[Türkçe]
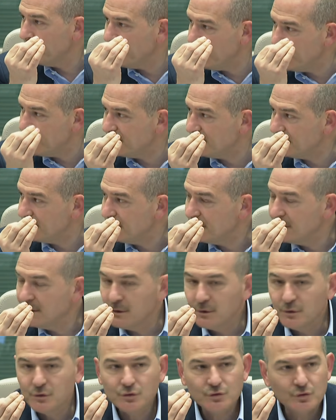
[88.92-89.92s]
Bir,
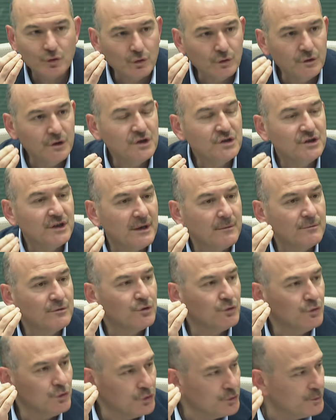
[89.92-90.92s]
zorunlu
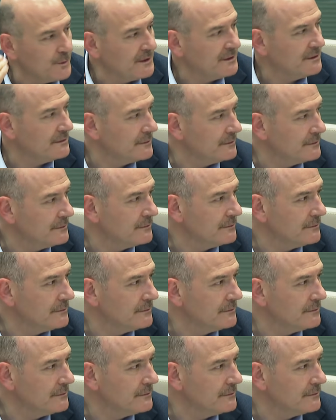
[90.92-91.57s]
işlerimizi yürütmek.